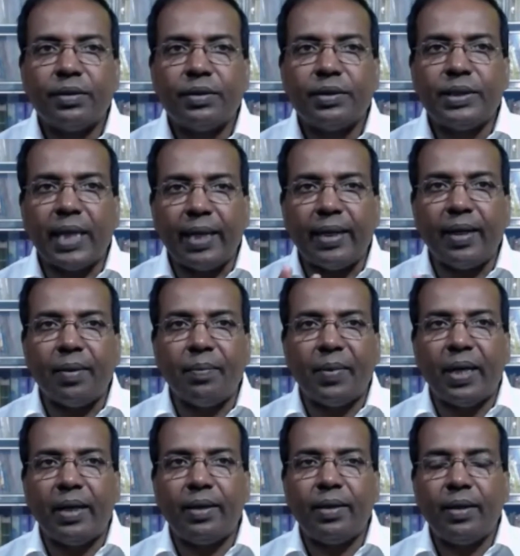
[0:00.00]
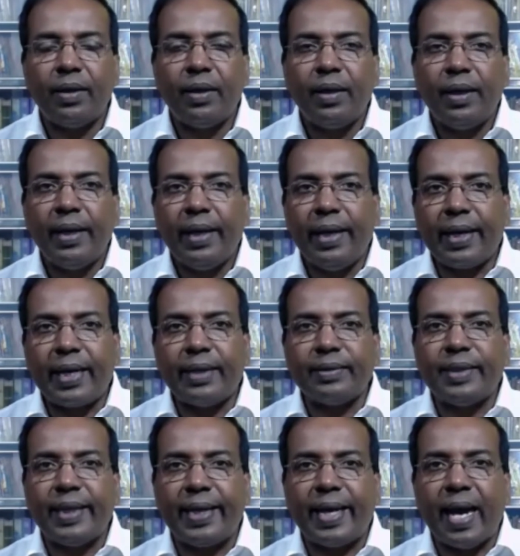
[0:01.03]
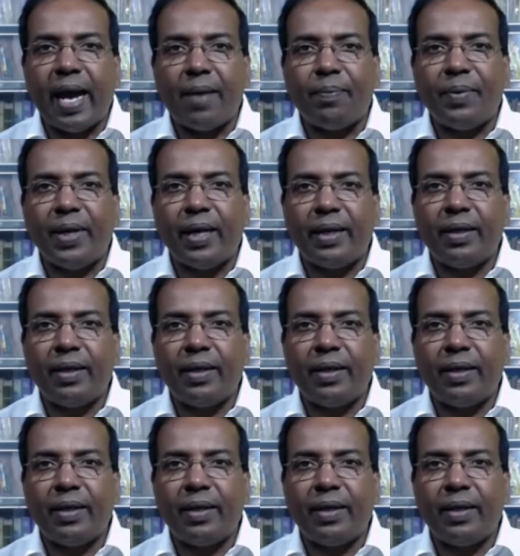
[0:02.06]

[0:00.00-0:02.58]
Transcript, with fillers: চার নাম্বার এখান থেকে আপনার